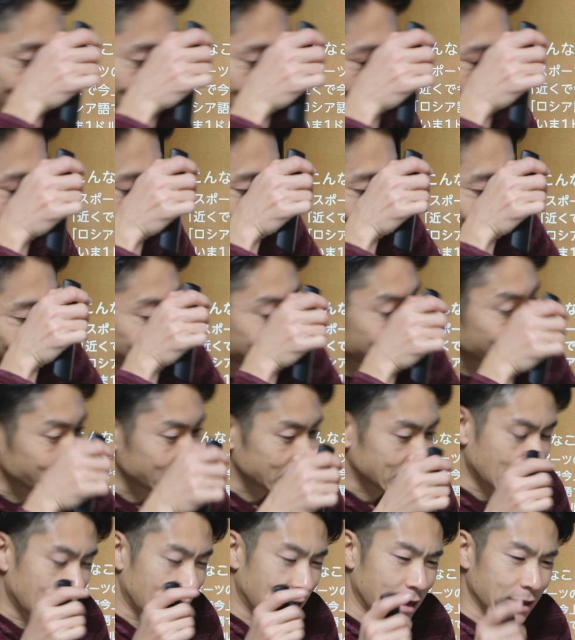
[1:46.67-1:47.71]
あれそもそも
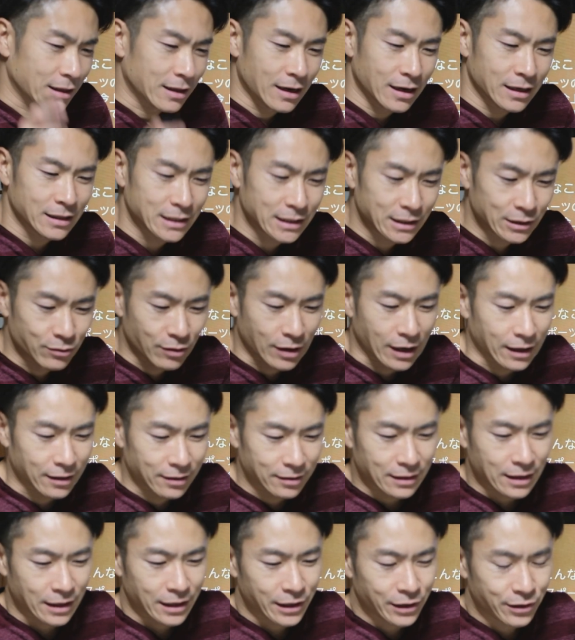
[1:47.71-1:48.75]
さ新しいの買っ
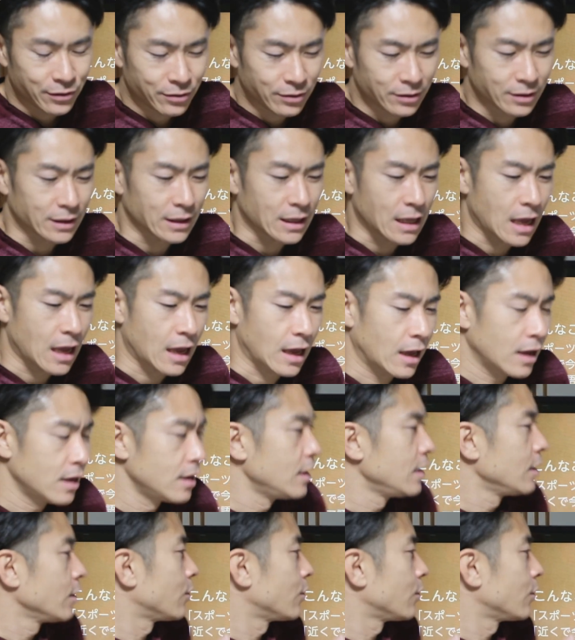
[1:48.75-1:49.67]
た理由って